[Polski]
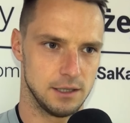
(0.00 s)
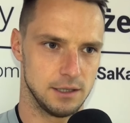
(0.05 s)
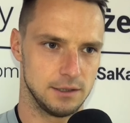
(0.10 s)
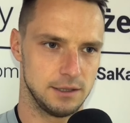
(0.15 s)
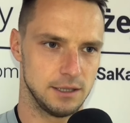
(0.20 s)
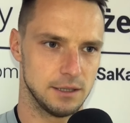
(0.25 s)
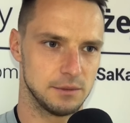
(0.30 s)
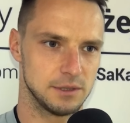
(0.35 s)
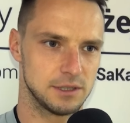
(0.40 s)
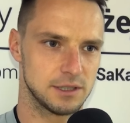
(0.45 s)

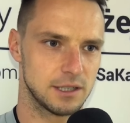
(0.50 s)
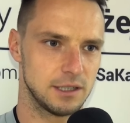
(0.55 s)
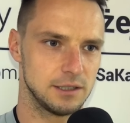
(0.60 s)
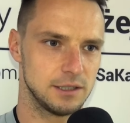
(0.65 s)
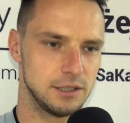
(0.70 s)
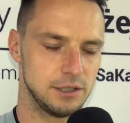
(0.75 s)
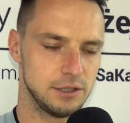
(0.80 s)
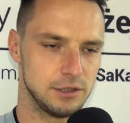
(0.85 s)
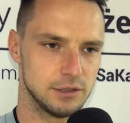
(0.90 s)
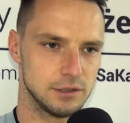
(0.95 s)

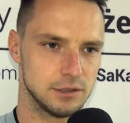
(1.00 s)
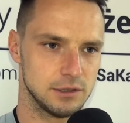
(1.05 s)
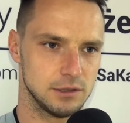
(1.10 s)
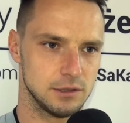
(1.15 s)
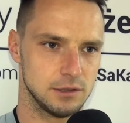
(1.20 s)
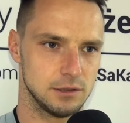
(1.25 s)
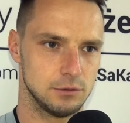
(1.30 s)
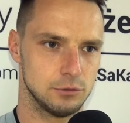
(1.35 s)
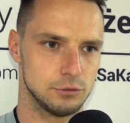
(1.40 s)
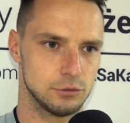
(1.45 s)
diametralnie
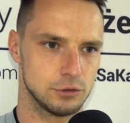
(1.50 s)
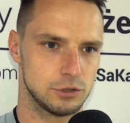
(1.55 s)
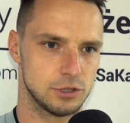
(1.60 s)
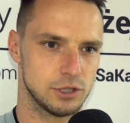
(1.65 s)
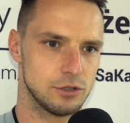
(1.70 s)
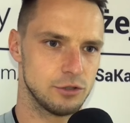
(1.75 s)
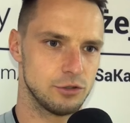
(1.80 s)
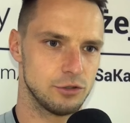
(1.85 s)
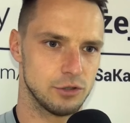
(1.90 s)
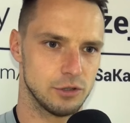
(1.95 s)
inny, dużo
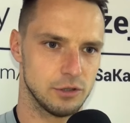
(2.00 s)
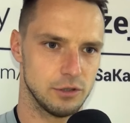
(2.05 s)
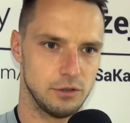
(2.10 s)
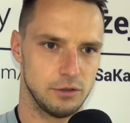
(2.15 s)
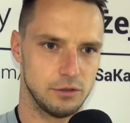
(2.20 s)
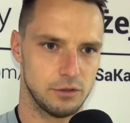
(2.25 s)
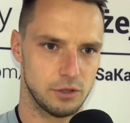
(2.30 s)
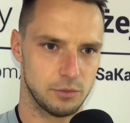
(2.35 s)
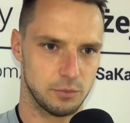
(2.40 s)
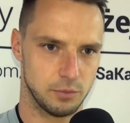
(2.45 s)

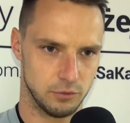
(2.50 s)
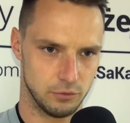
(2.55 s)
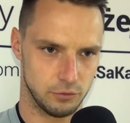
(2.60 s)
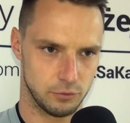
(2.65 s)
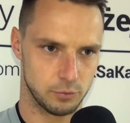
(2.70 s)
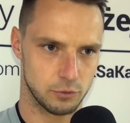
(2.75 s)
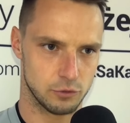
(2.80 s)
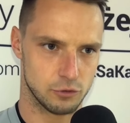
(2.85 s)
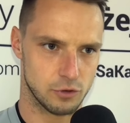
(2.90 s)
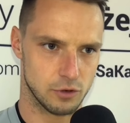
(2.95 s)
cięższy. Zespół
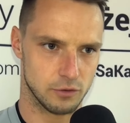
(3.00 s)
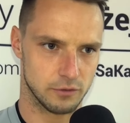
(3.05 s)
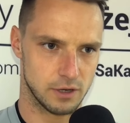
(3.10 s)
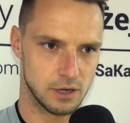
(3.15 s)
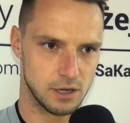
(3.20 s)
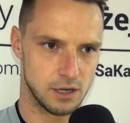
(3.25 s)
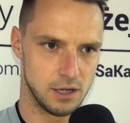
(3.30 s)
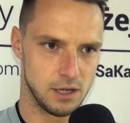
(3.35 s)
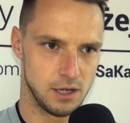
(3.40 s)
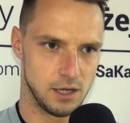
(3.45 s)
z
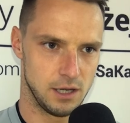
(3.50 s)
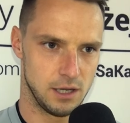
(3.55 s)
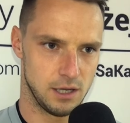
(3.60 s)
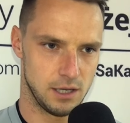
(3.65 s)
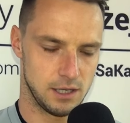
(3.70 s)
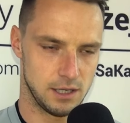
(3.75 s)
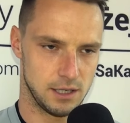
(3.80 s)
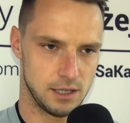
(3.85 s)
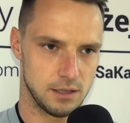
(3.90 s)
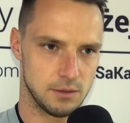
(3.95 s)
Pruszkowa
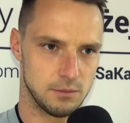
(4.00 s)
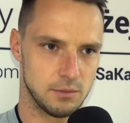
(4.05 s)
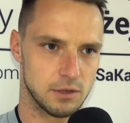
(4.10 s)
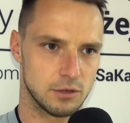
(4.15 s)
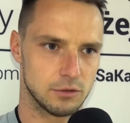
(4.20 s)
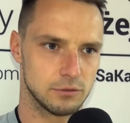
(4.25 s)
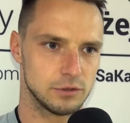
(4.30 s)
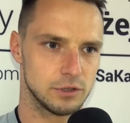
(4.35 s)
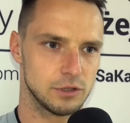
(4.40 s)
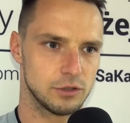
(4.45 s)
e, ma
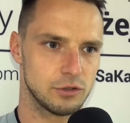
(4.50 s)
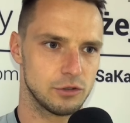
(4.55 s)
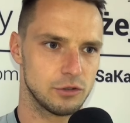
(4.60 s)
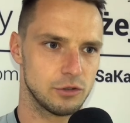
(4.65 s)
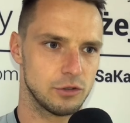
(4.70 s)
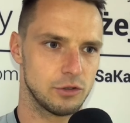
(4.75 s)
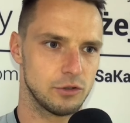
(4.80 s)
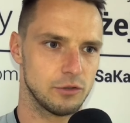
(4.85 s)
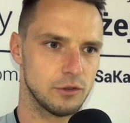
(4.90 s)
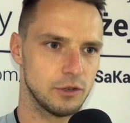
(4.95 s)

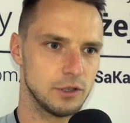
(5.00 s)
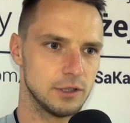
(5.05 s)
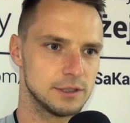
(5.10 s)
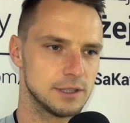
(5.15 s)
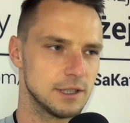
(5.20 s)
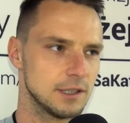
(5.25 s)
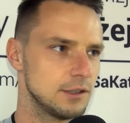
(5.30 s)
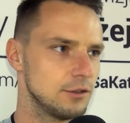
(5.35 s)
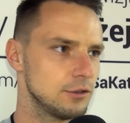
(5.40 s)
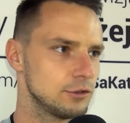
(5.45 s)
również swoje
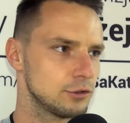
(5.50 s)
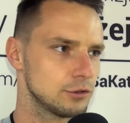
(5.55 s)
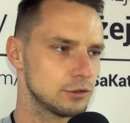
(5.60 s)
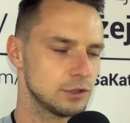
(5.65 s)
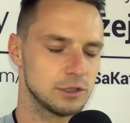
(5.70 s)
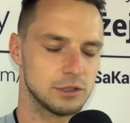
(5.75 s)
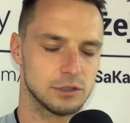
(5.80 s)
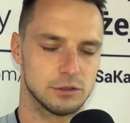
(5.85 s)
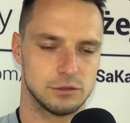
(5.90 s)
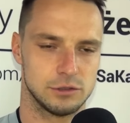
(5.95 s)
cele do
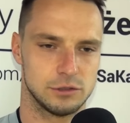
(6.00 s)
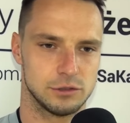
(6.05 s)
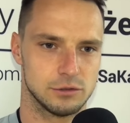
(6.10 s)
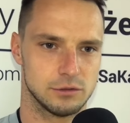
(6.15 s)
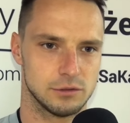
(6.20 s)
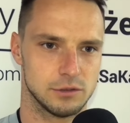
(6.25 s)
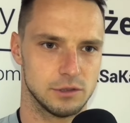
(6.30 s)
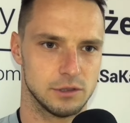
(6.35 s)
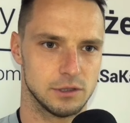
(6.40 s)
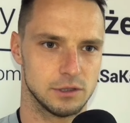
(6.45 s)
osiągnięcia. Oni
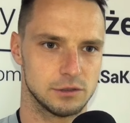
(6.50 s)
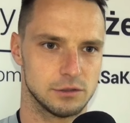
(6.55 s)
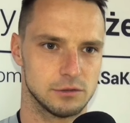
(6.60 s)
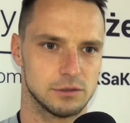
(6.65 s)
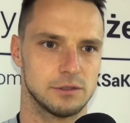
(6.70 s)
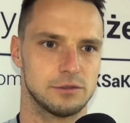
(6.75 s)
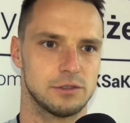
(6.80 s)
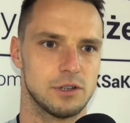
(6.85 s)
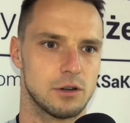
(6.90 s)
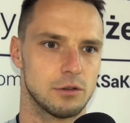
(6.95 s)
się e, chcą
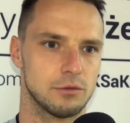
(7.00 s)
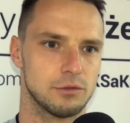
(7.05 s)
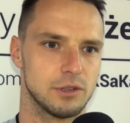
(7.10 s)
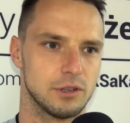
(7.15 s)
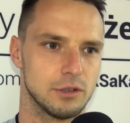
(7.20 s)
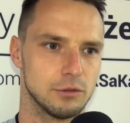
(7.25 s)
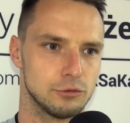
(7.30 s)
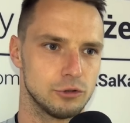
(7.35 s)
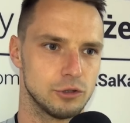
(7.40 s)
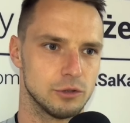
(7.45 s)
za wszelką
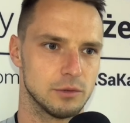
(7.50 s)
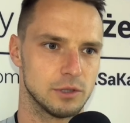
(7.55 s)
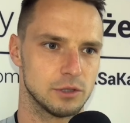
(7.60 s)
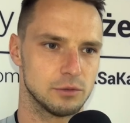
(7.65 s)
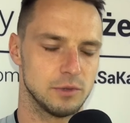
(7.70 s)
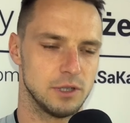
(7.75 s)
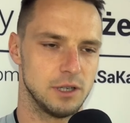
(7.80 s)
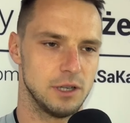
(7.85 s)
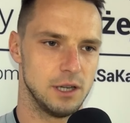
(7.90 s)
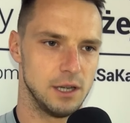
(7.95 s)
cenę utrzymać.
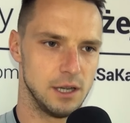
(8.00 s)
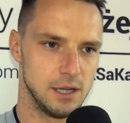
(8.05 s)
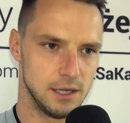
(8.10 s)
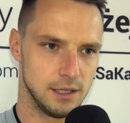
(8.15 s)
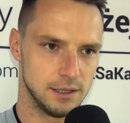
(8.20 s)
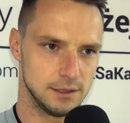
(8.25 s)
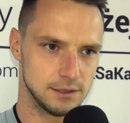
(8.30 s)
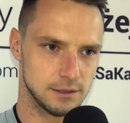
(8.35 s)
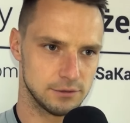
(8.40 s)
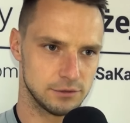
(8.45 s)
My
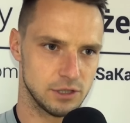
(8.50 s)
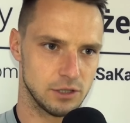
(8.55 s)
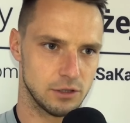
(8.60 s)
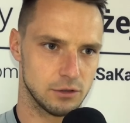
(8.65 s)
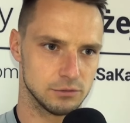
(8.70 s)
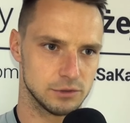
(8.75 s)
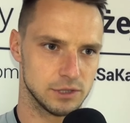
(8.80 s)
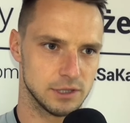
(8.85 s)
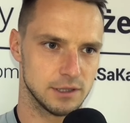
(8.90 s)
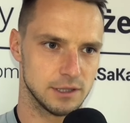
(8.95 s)
za
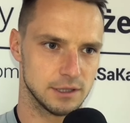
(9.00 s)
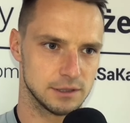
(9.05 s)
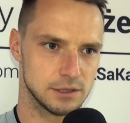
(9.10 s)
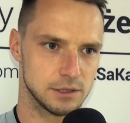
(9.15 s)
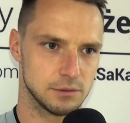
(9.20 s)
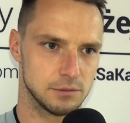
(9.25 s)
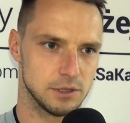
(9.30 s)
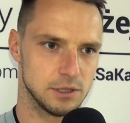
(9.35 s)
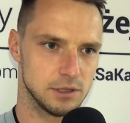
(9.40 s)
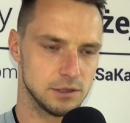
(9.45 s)
wszelką cenę
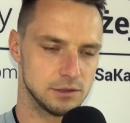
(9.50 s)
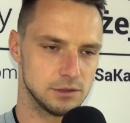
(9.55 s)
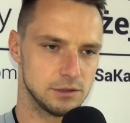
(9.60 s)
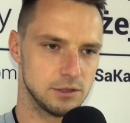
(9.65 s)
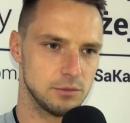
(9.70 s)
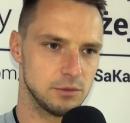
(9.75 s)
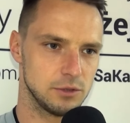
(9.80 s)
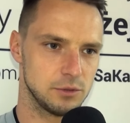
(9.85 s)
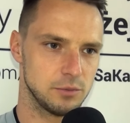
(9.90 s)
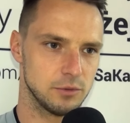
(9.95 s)
chcemy
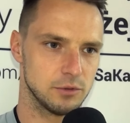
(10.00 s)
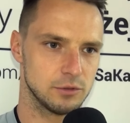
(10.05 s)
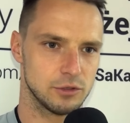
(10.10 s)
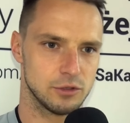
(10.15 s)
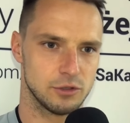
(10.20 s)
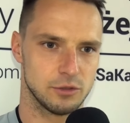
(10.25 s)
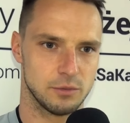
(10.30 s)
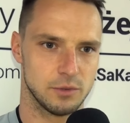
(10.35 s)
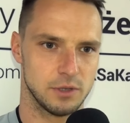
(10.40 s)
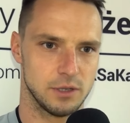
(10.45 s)
zdobyć
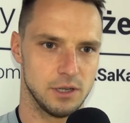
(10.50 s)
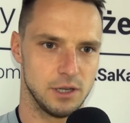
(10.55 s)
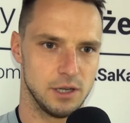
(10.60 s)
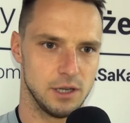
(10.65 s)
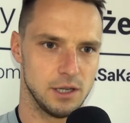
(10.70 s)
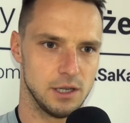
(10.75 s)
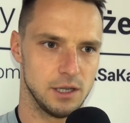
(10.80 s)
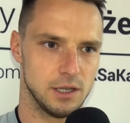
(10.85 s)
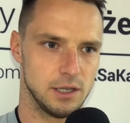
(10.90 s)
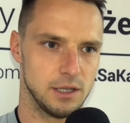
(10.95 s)
punkty, żeby
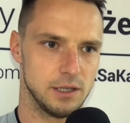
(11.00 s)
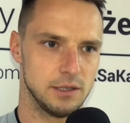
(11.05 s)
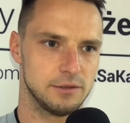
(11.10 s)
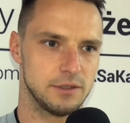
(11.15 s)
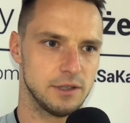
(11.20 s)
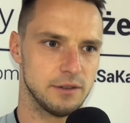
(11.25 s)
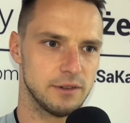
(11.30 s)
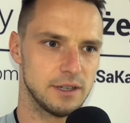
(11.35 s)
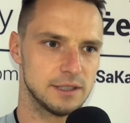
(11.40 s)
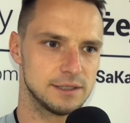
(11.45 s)
e, w
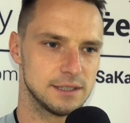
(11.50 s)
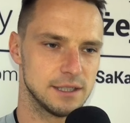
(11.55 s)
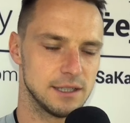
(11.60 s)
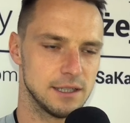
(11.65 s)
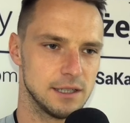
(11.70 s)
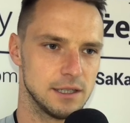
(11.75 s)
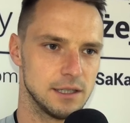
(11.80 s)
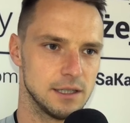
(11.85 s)
tej walce